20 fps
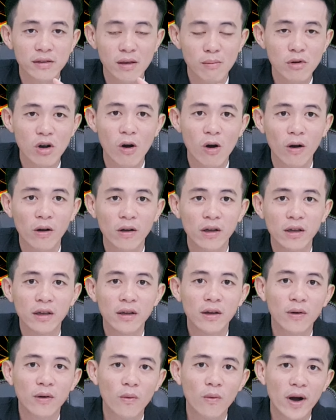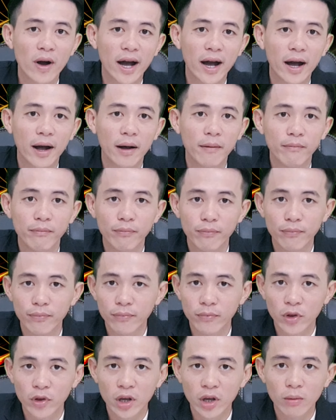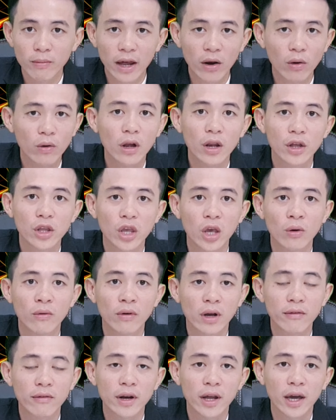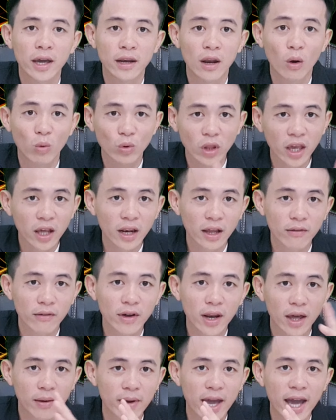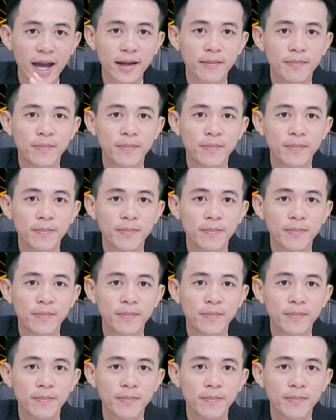sấm còn và Di cũng đã nói rất là nhiều về cái vấn đề đầu tiên là cái vấn đề pH